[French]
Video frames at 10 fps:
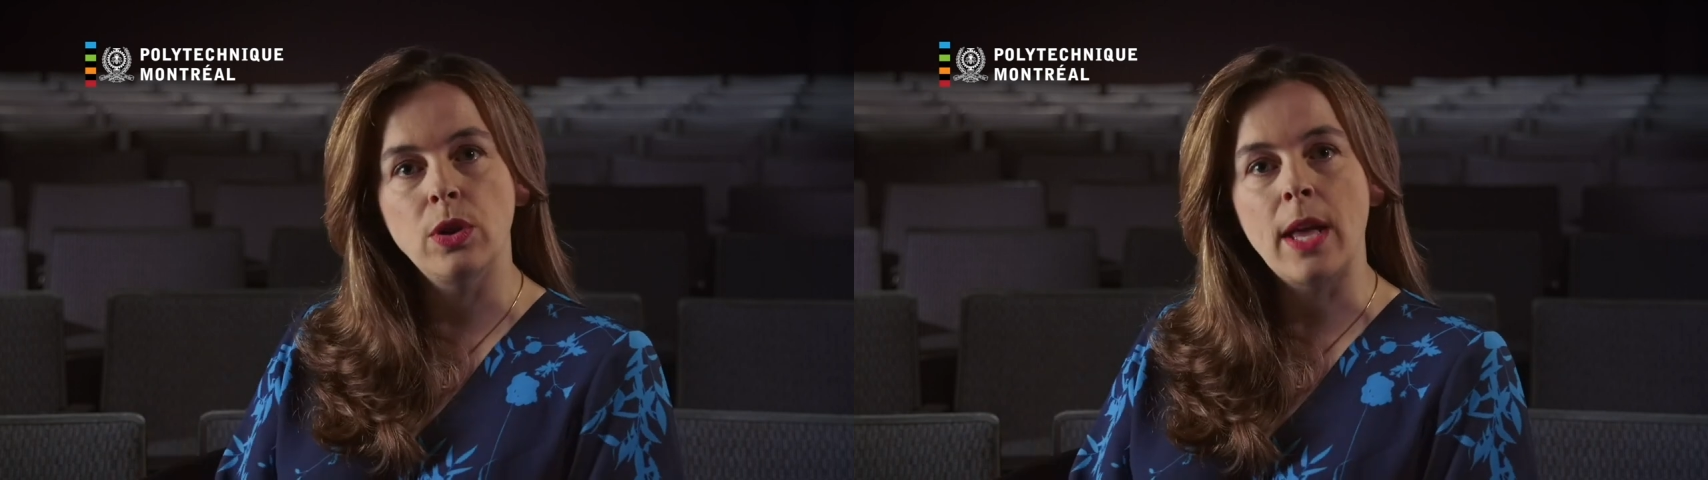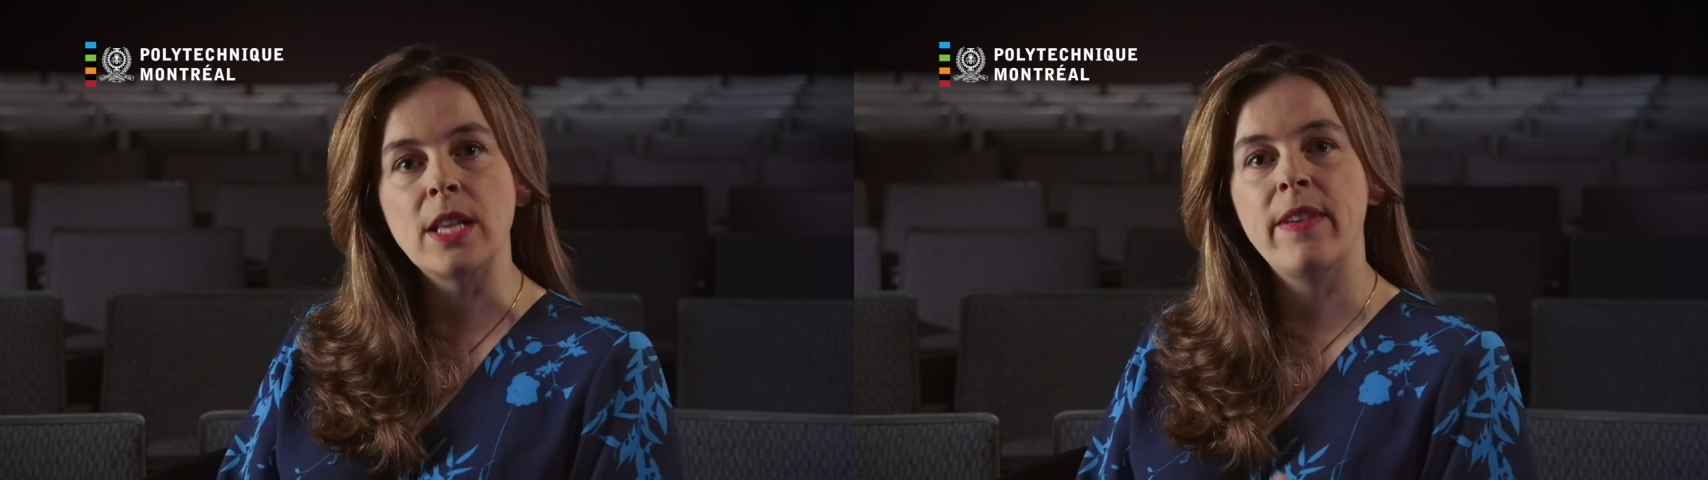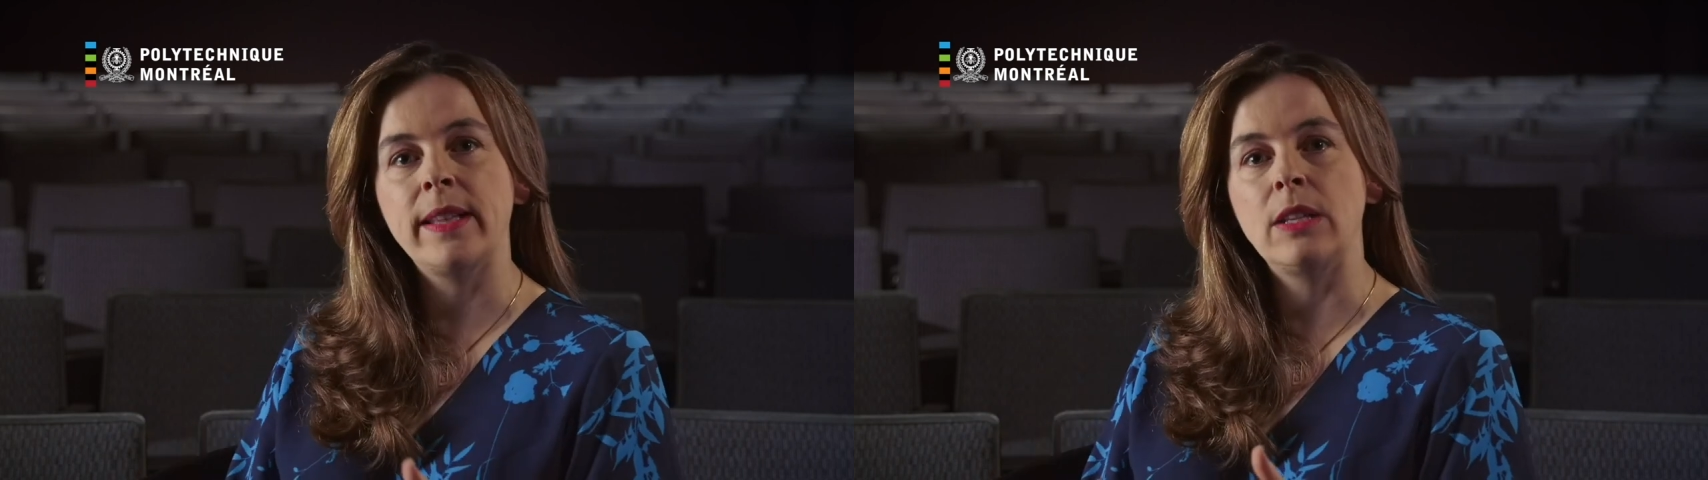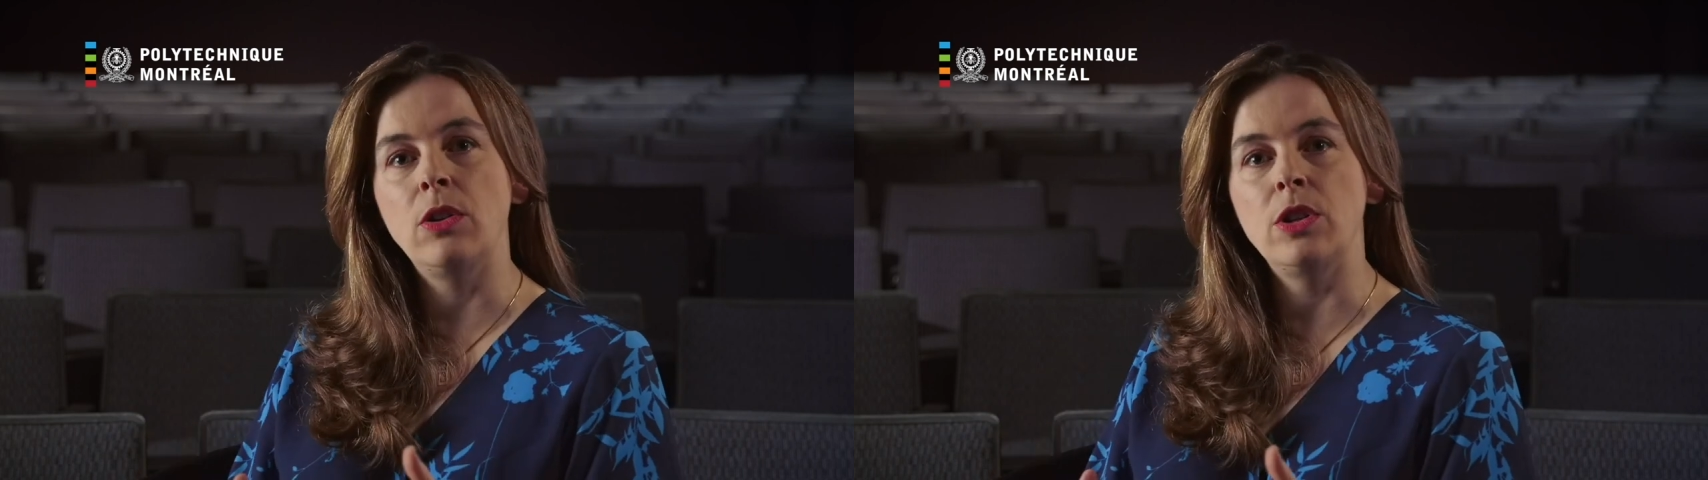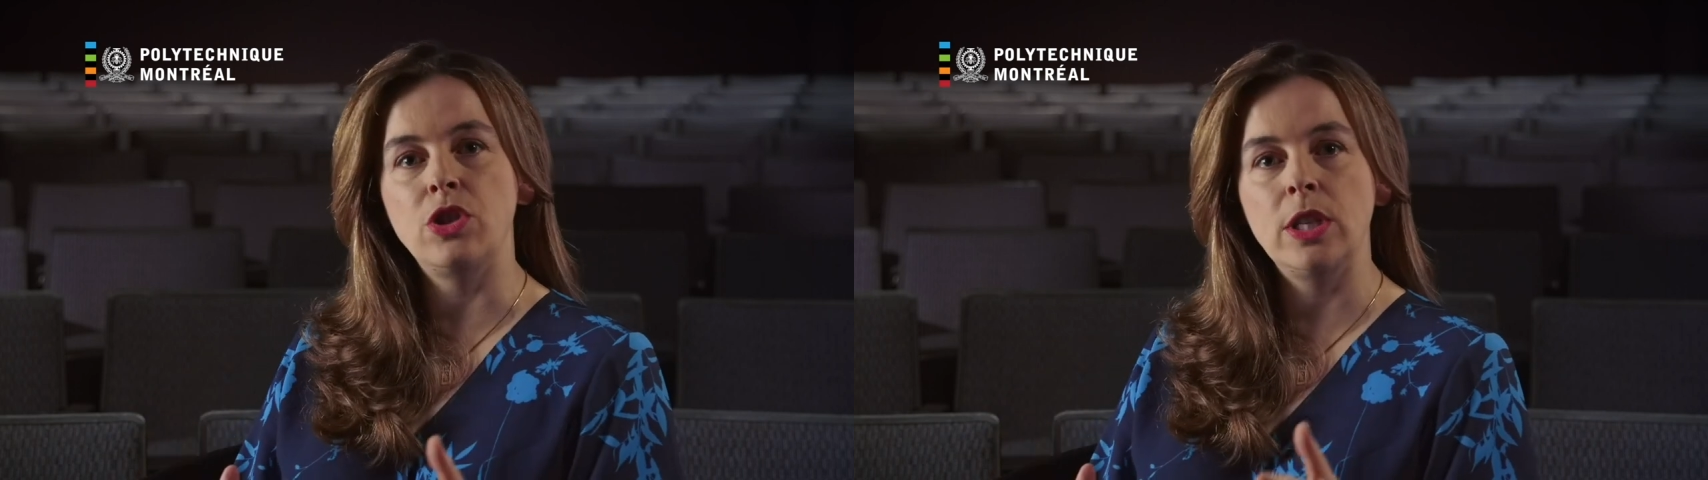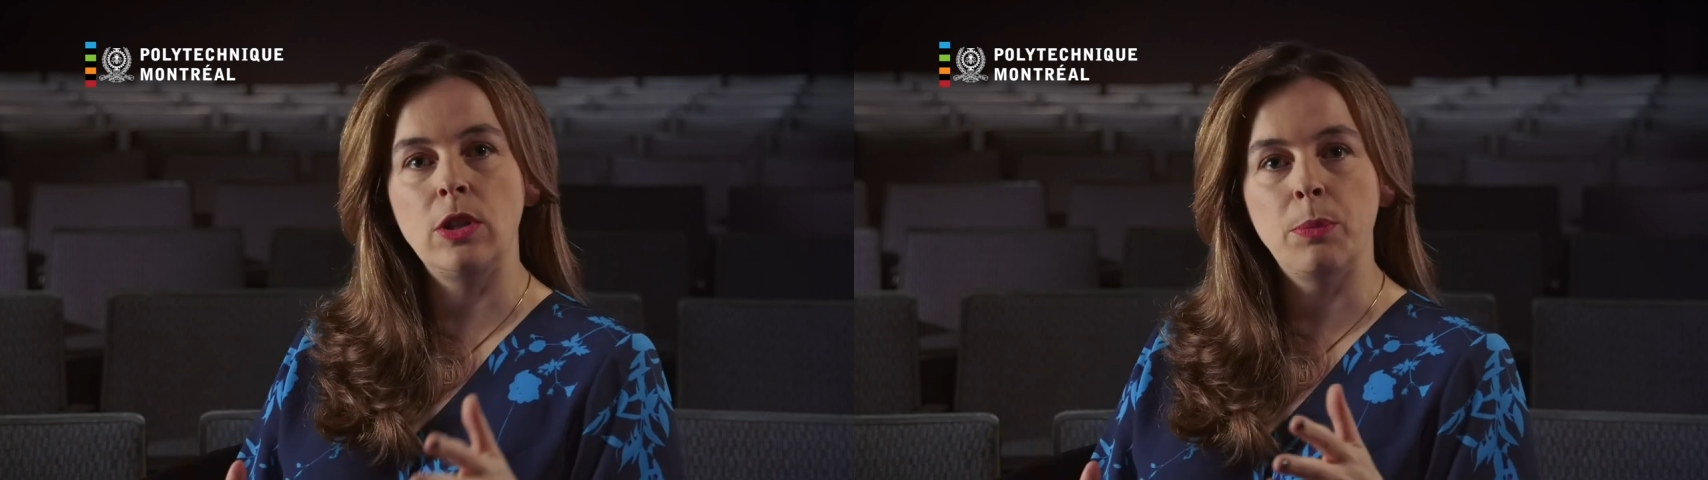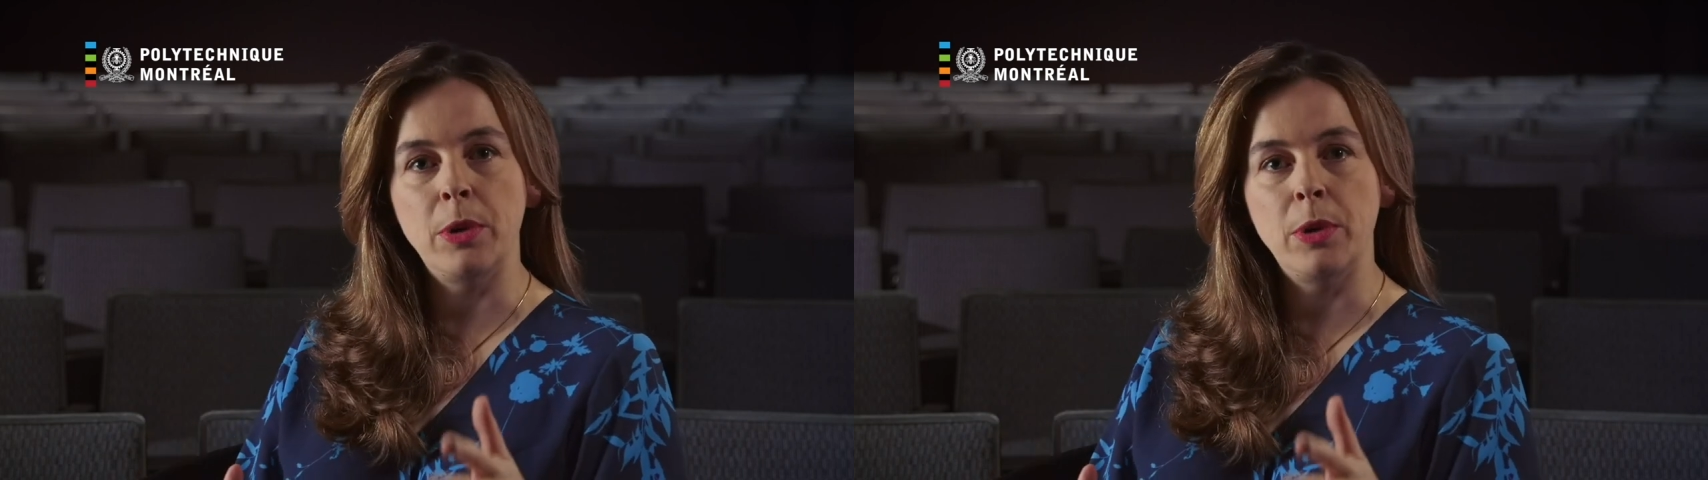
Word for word: transfert technologique de